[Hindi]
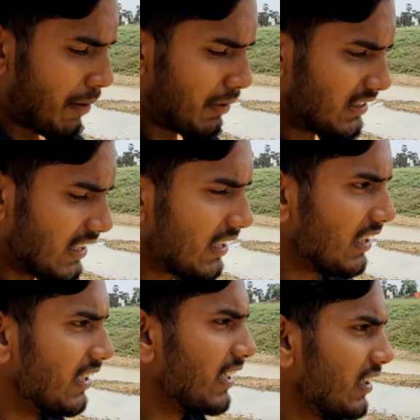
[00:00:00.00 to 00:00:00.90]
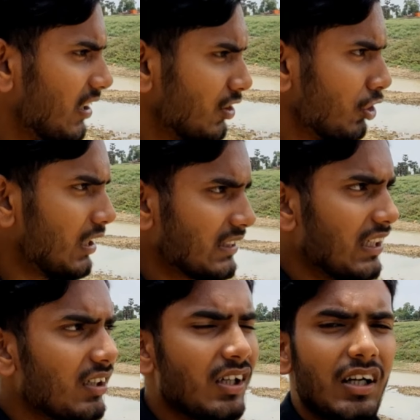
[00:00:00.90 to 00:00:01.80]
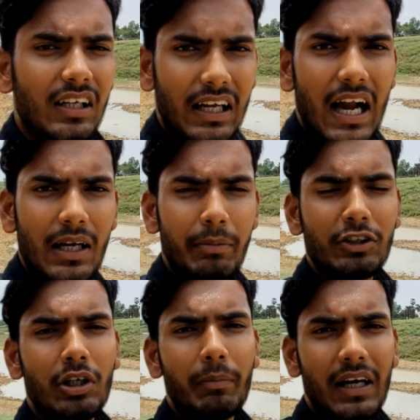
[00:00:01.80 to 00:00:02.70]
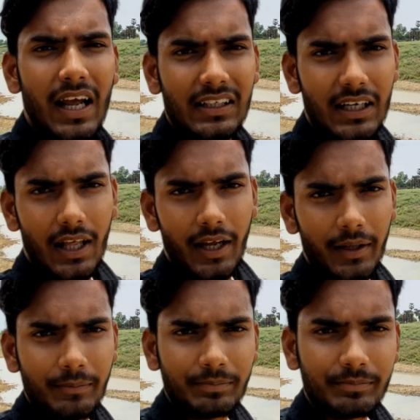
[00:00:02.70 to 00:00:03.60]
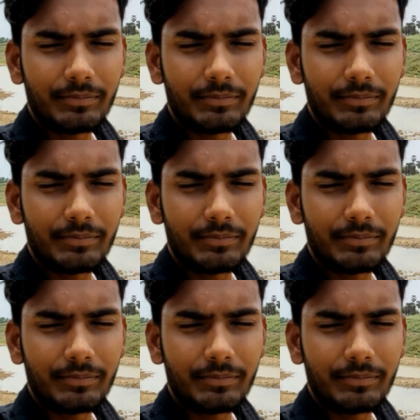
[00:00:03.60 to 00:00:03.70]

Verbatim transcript: जहाँ पर छठ के लिए एक छोटा सा घाट भी जो है बनाया जा रहा है